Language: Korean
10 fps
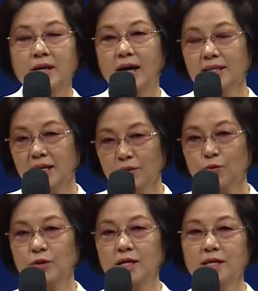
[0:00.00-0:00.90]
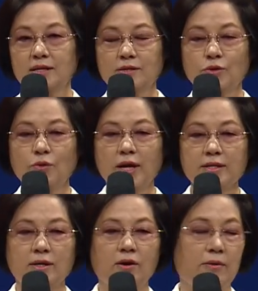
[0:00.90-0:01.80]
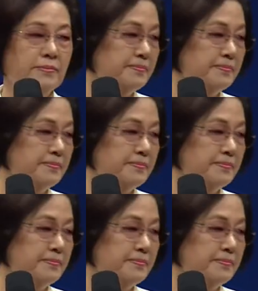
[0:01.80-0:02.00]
한단 고기를 통해서